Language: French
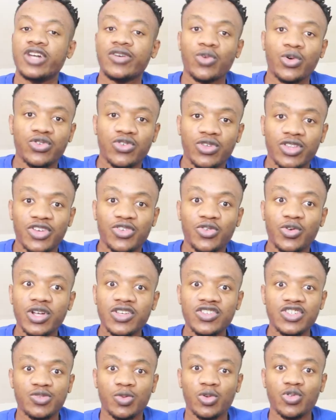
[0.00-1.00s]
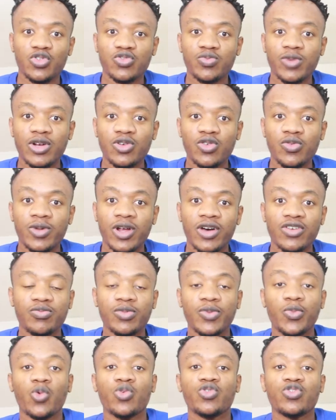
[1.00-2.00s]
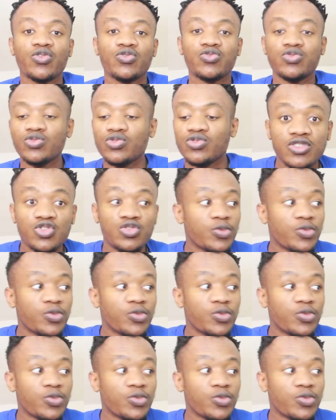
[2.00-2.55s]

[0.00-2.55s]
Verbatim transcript: d'avance, désolé si je prononce mal le blaze, mais bon, on s'en fout.